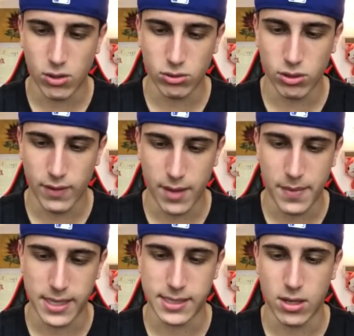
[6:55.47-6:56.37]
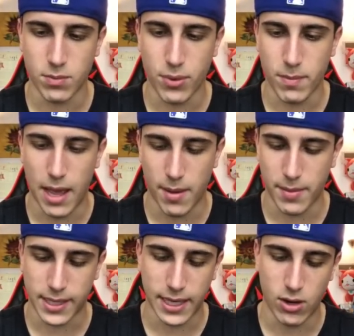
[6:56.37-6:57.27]
non dovrebbe essere un problema
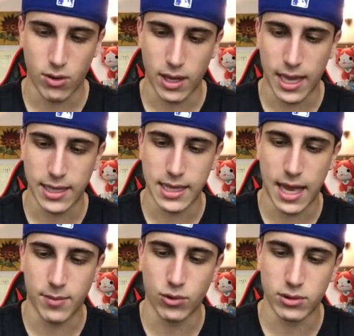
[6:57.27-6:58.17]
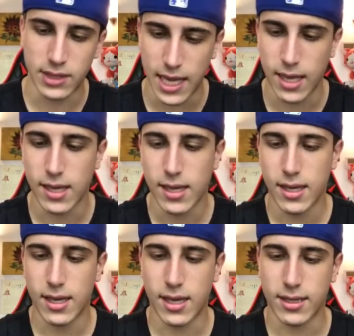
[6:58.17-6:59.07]
perché noi andiamo di
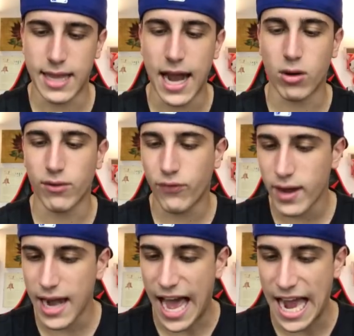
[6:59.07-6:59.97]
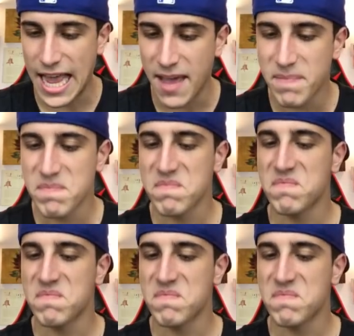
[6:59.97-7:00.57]
eh, drago infernale,